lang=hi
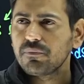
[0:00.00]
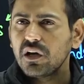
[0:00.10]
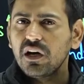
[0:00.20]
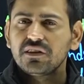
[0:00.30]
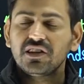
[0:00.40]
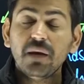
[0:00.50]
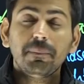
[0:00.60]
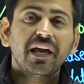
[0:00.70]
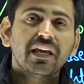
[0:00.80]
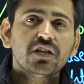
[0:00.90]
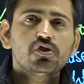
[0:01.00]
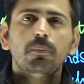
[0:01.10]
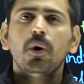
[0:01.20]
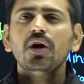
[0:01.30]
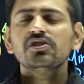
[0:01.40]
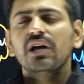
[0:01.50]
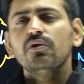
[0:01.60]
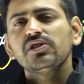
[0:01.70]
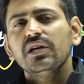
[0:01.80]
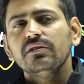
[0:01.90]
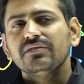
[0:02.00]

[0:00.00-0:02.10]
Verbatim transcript: दे पाएंगे जो बहुत सालों से